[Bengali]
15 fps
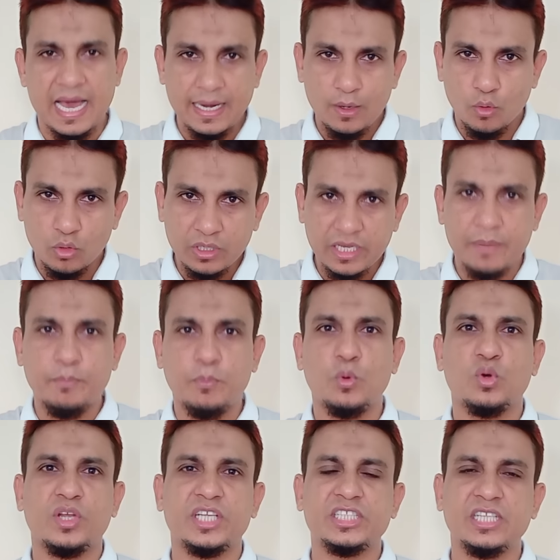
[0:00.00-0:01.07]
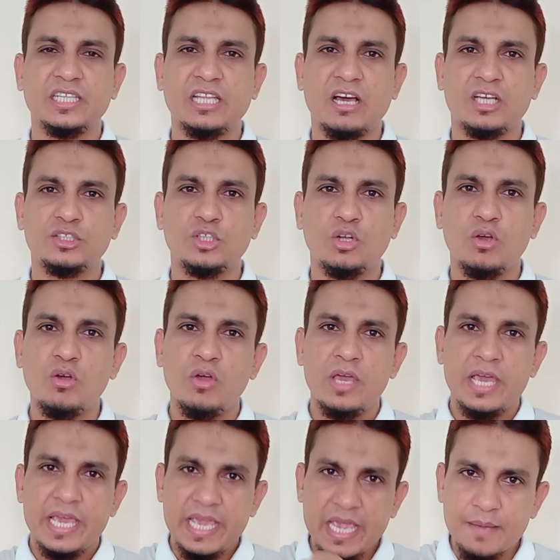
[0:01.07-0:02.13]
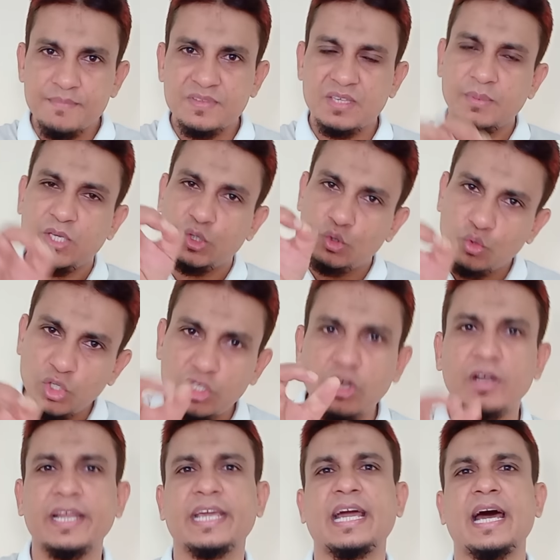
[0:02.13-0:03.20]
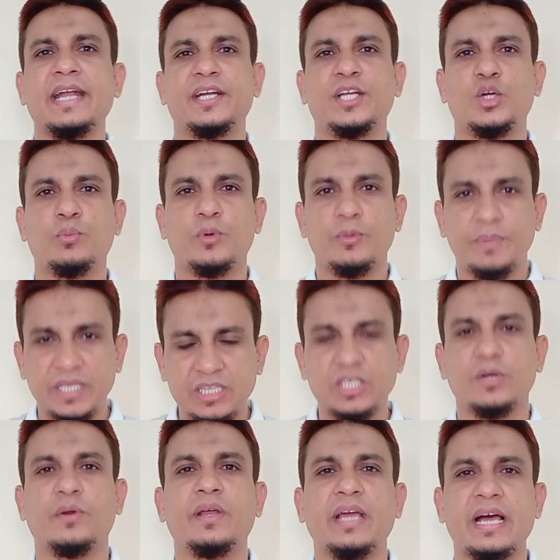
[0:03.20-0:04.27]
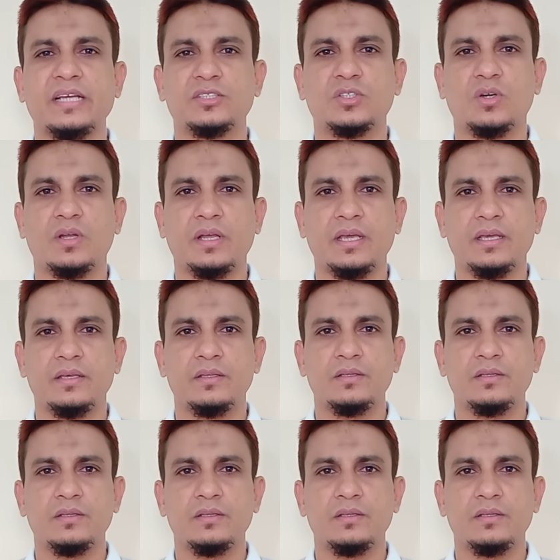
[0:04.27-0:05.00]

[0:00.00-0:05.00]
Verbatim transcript: আর লোডকে প্রোটেকশন দেওয়ার জন্য এমসিবি দুই ধরনের কারেন্টের উপর ভিত্তি করে কাজ করে